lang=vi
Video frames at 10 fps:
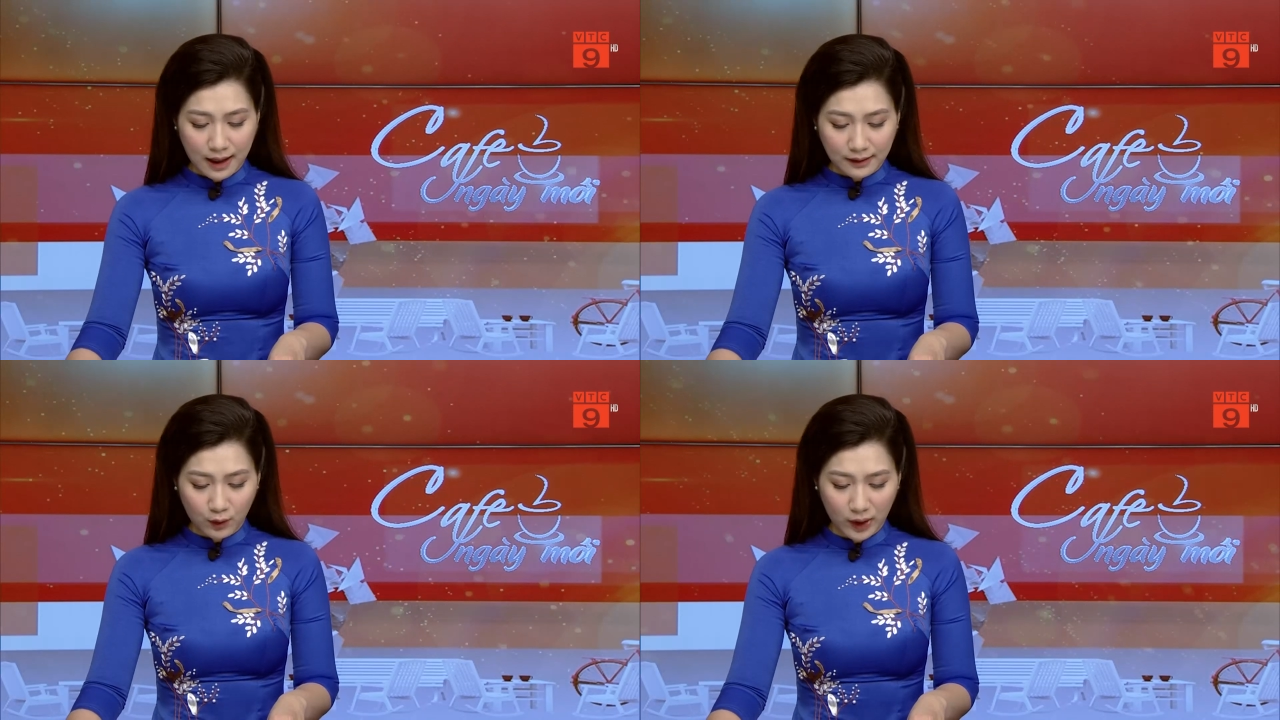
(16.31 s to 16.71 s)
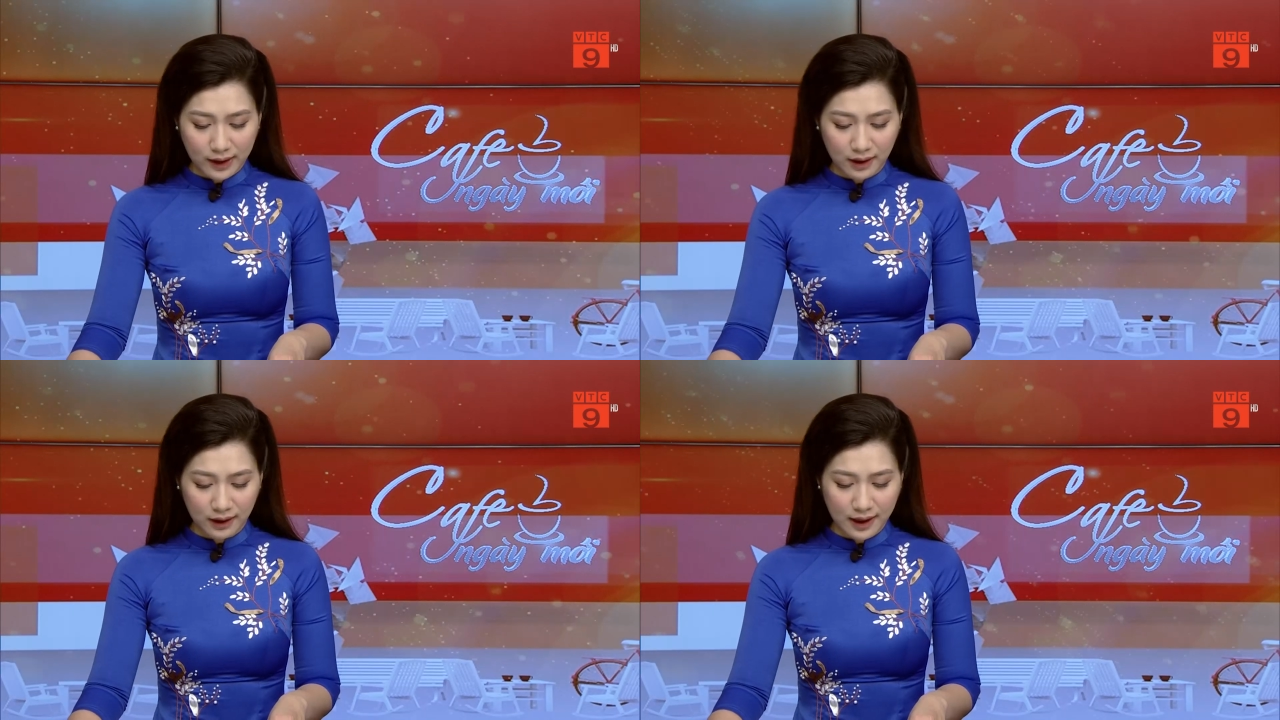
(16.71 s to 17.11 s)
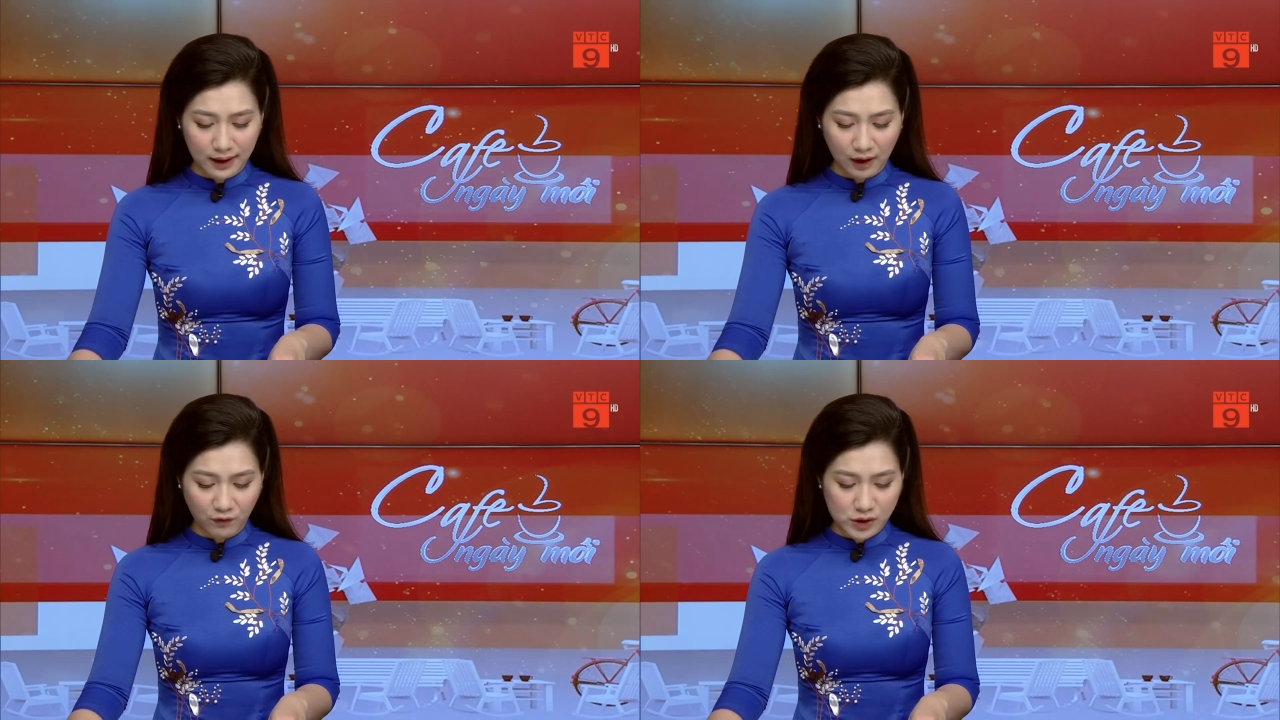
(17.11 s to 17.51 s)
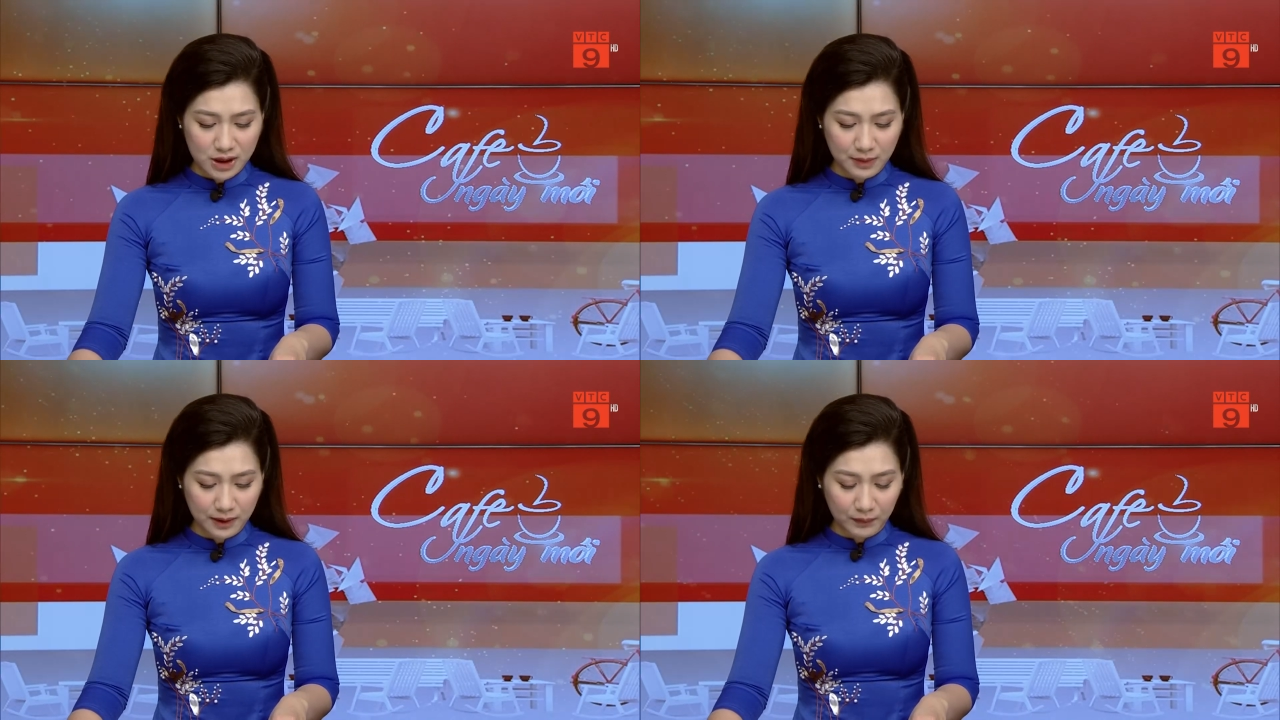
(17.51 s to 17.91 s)
từ huyện Cần Giờ Thành phố Hồ Chí
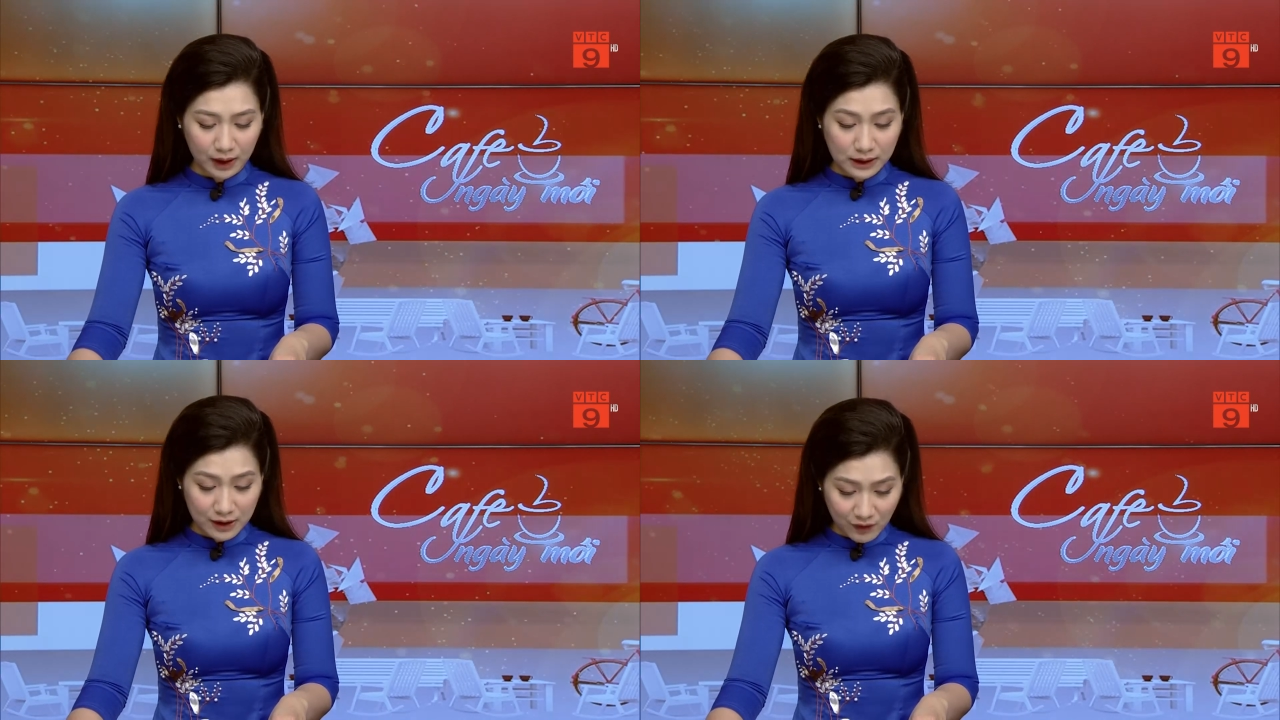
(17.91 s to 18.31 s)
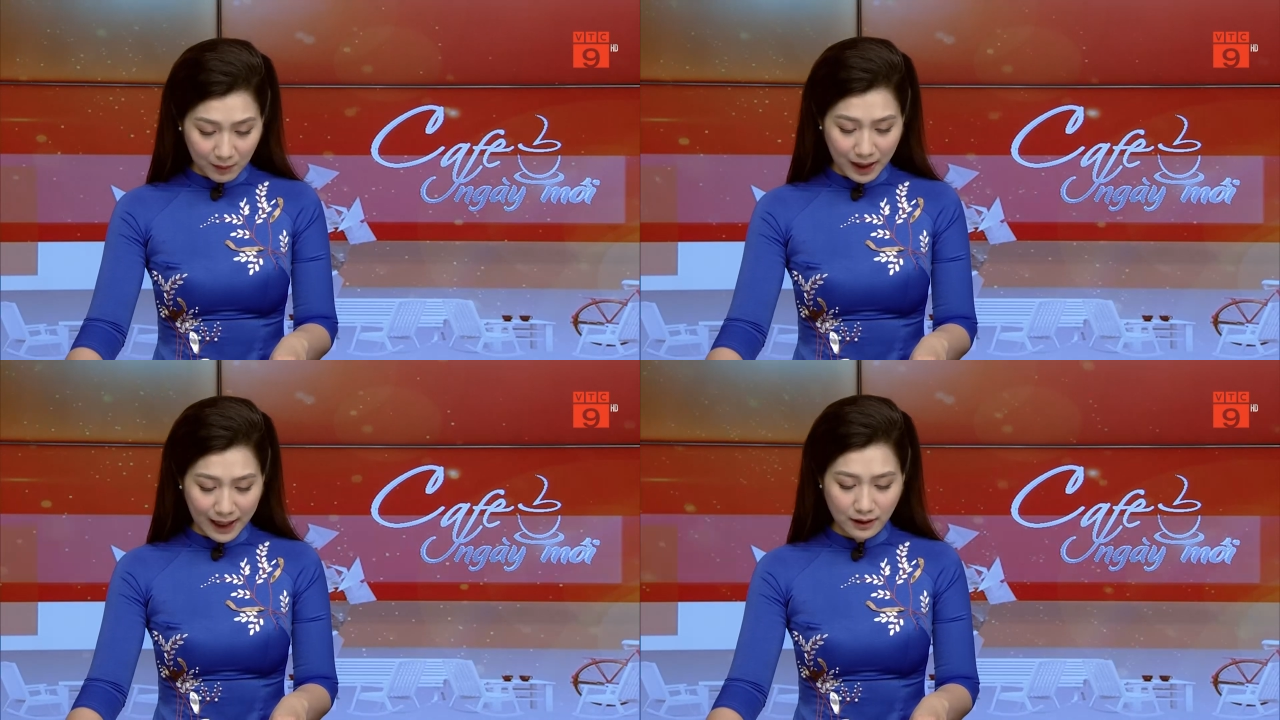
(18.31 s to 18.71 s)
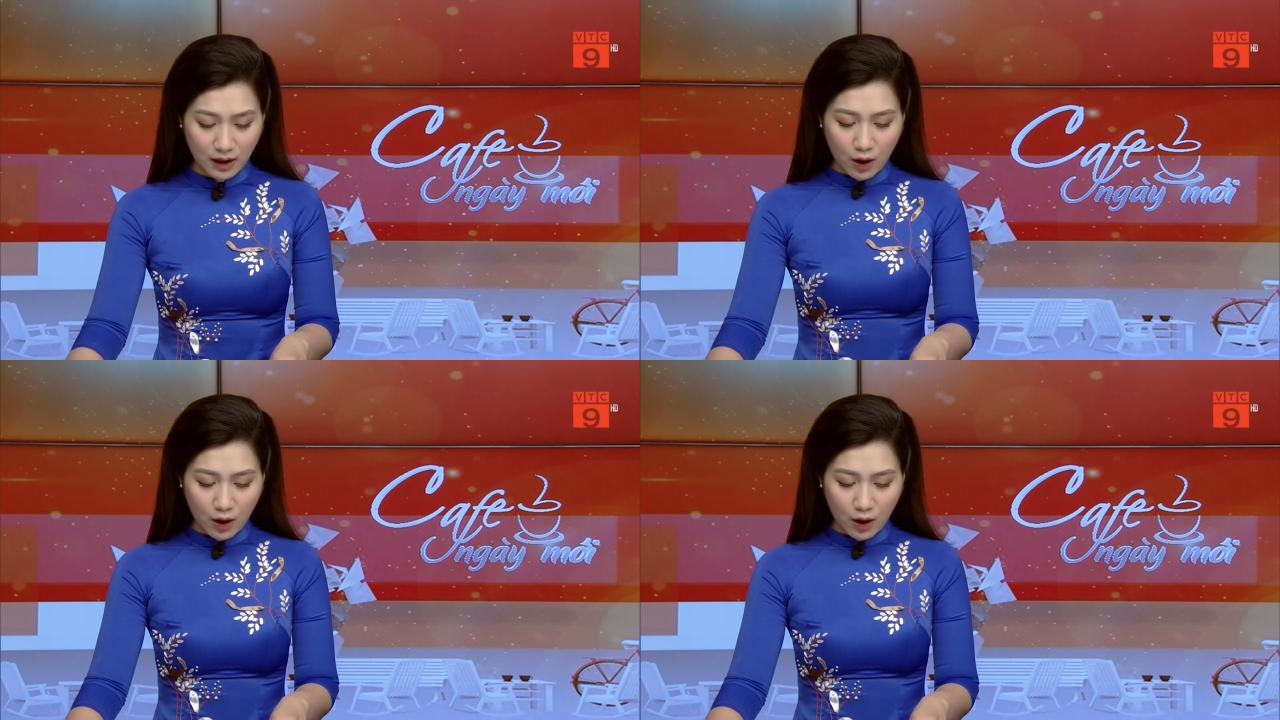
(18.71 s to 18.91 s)
Minh đi Vàm Láng,